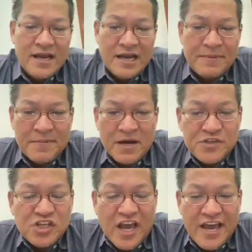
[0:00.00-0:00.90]
hai bên đó
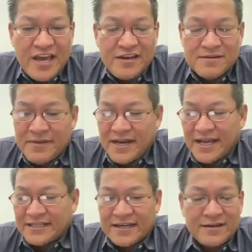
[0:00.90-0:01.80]
với cái cận miên
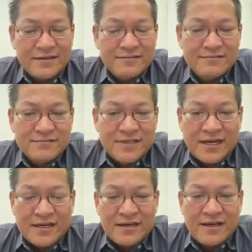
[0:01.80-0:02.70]
này chả
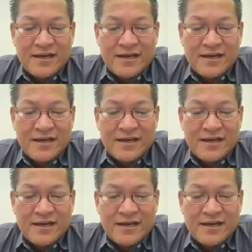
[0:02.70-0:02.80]
đặc